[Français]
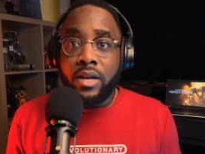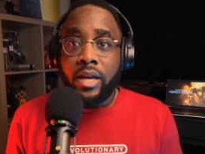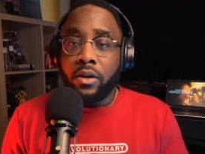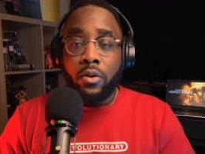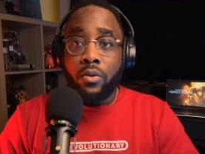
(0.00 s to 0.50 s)

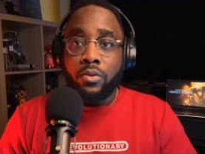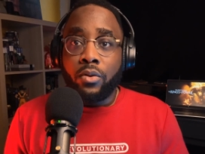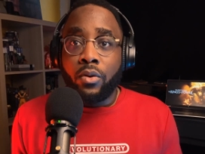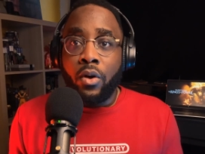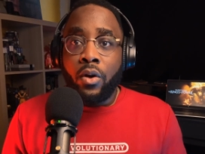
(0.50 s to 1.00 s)
et qu'on
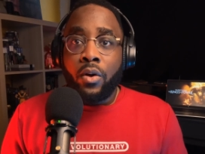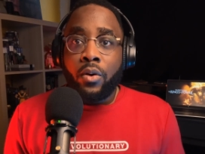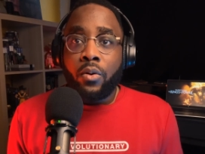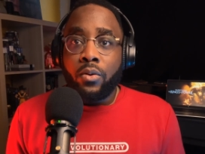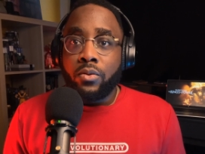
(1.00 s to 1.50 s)
ne
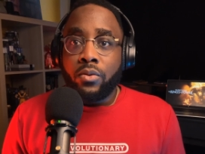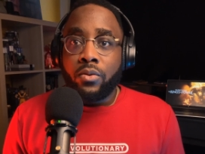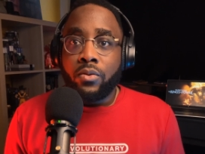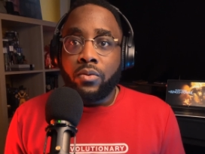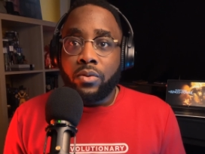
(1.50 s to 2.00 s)
qu'on
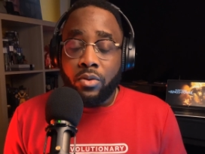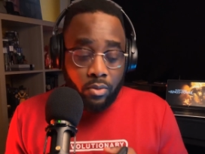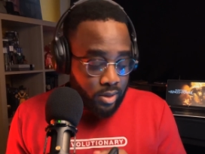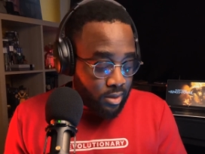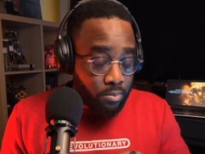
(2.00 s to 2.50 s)
ne
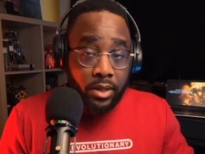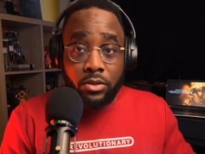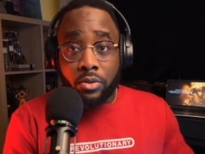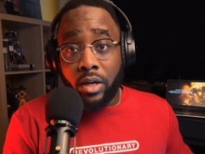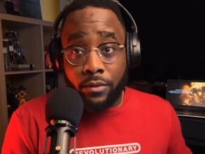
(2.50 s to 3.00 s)
qu'on pas de
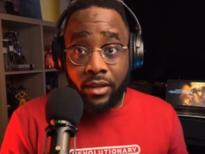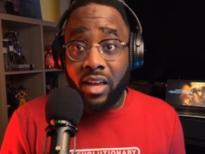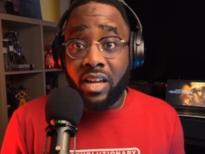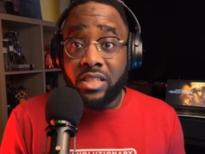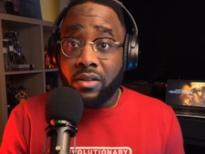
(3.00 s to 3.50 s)
se
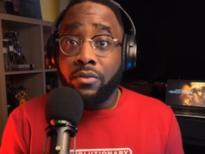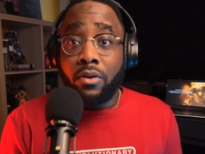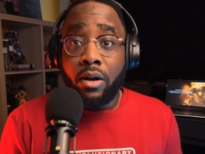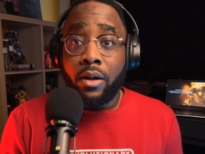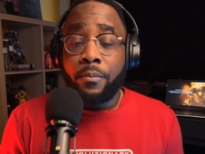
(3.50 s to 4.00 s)
référer à chaque
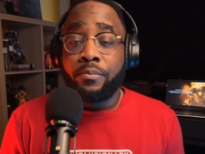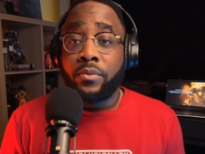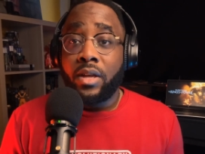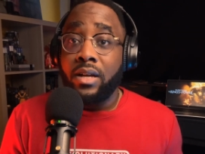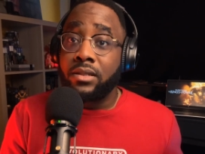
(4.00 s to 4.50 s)
fois
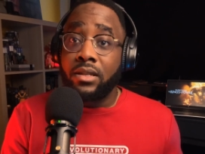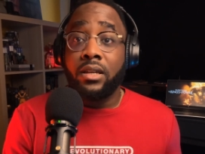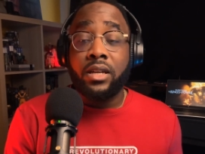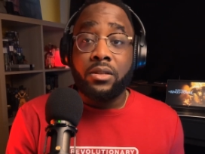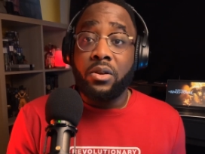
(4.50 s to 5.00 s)
à ce qui est
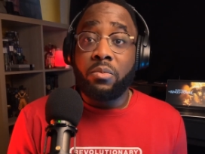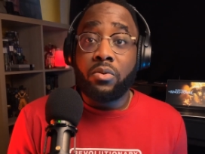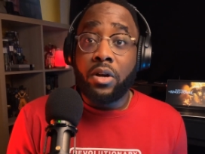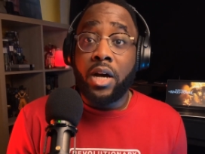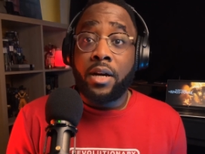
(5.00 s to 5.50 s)
écrit dans les
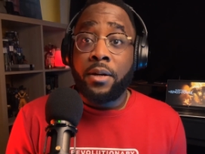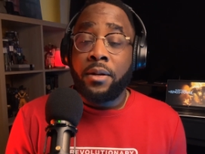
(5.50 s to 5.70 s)
bouquins,